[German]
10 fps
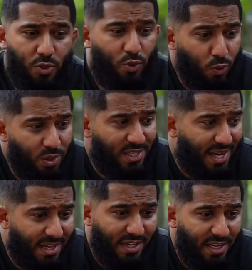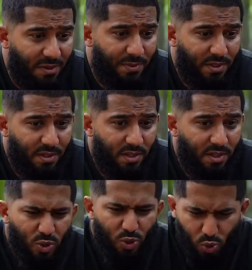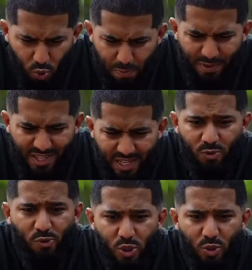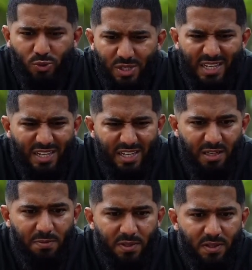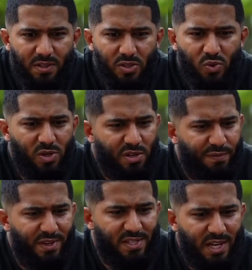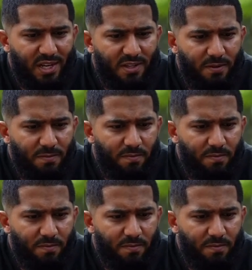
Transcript: so sehr geliebt, so bedingungslos geliebt, so an ihr festgehalten.